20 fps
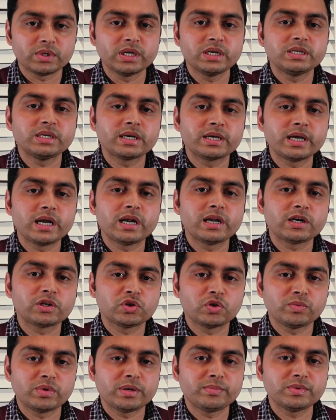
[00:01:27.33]
এটা খেয়াল
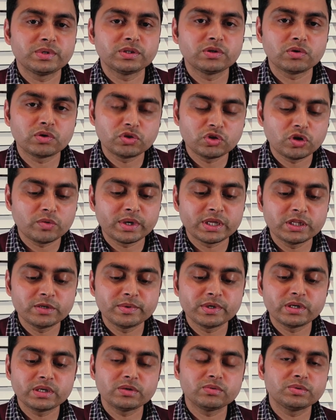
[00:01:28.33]
রাখতে হবে আপনি যখন জমা
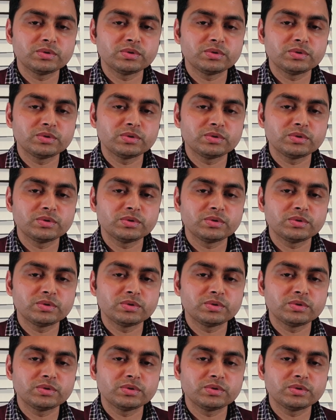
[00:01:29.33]
দিবেন